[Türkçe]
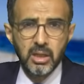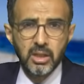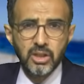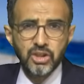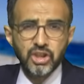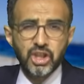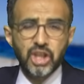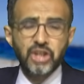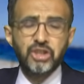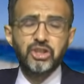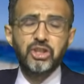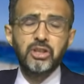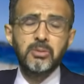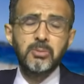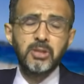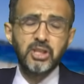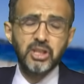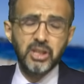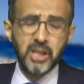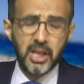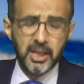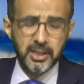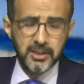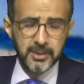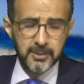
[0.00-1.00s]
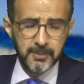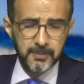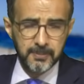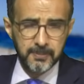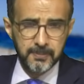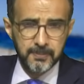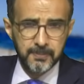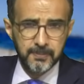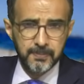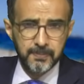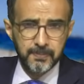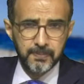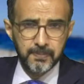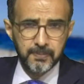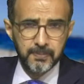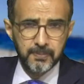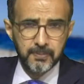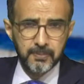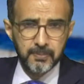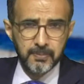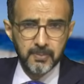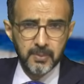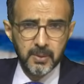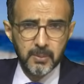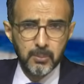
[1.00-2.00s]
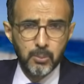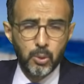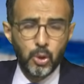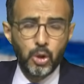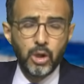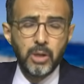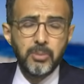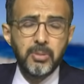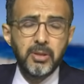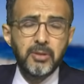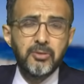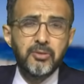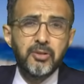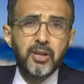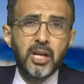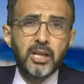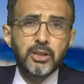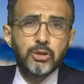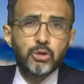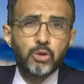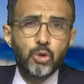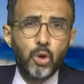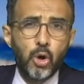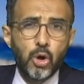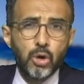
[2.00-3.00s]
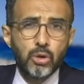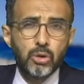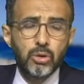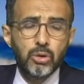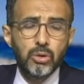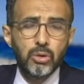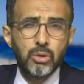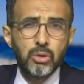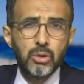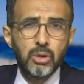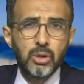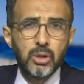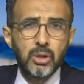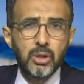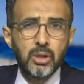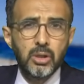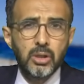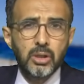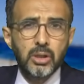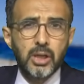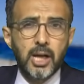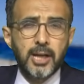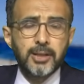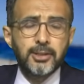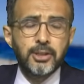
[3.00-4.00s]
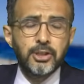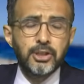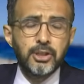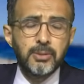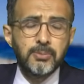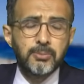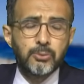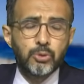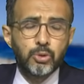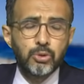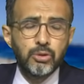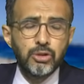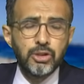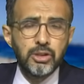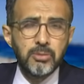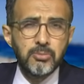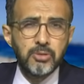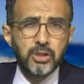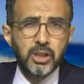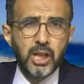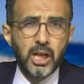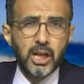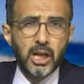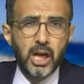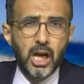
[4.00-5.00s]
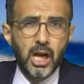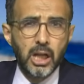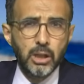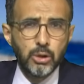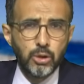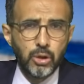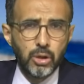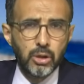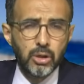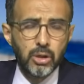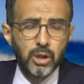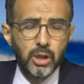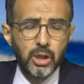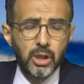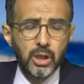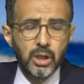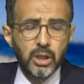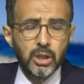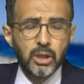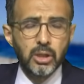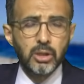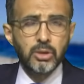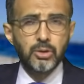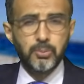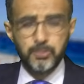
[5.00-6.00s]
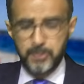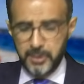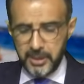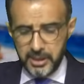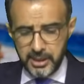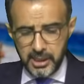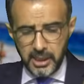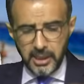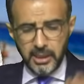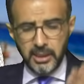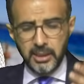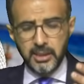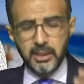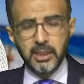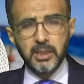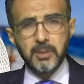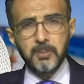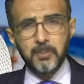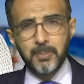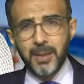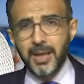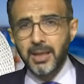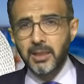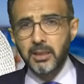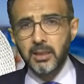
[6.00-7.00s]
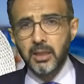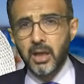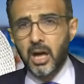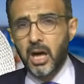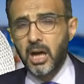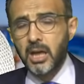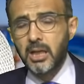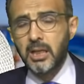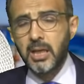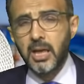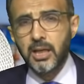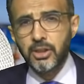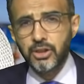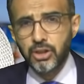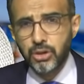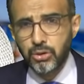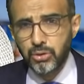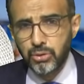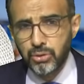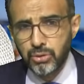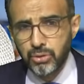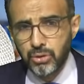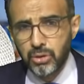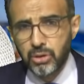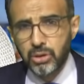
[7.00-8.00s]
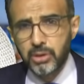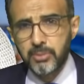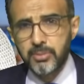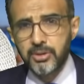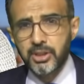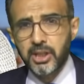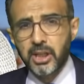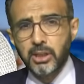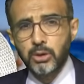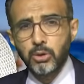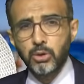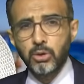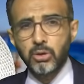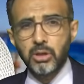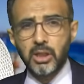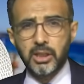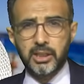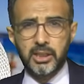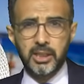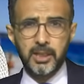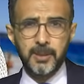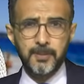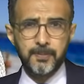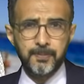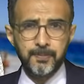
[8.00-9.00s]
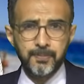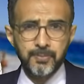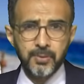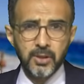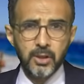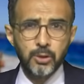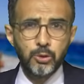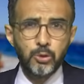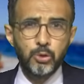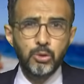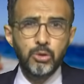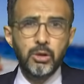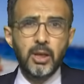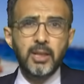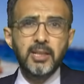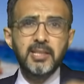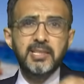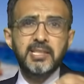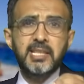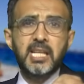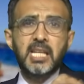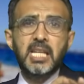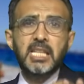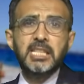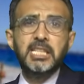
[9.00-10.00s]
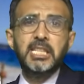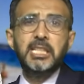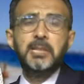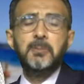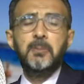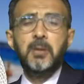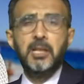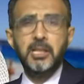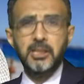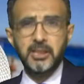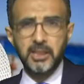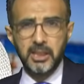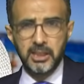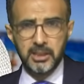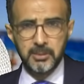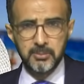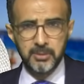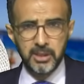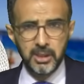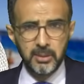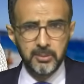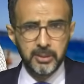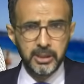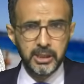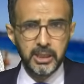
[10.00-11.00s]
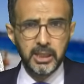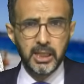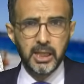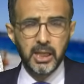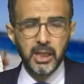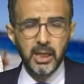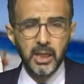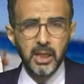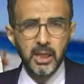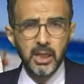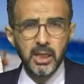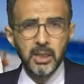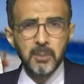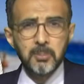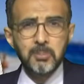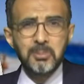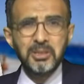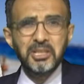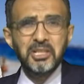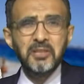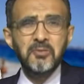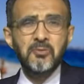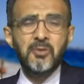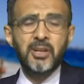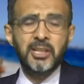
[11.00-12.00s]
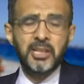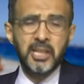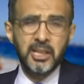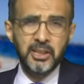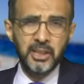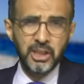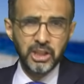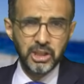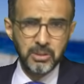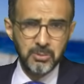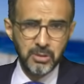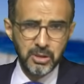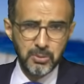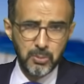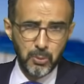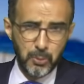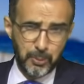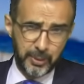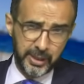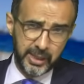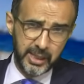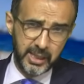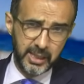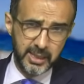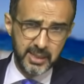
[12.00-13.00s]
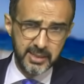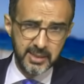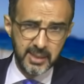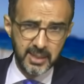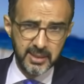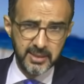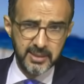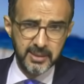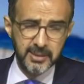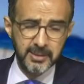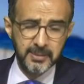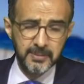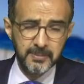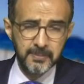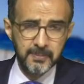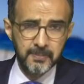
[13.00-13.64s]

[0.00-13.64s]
şaşırmışlar. Böyle bir fiyat yok. Kardeşim turizmciler ağlıyor. Biz ne dedik? Ben aylarca şunu söyledim. Sakın ola ki Yunanistan'a gitmeyin dedim değil mi? Niye? Bizim vatandaşımız bu parayı kazansın.